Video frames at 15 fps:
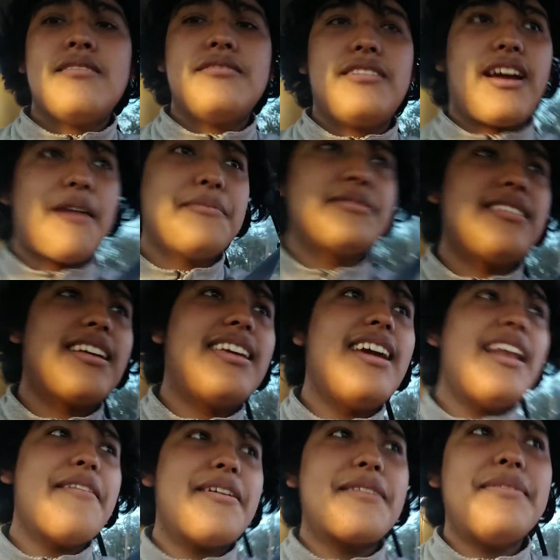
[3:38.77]
llegamos aquí
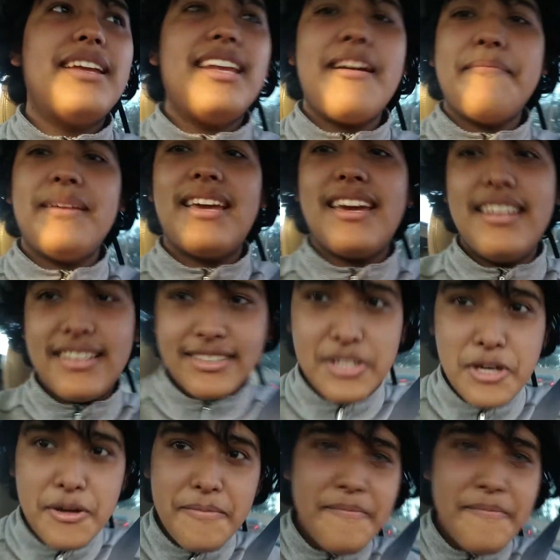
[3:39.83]
a la barbería, mi gente.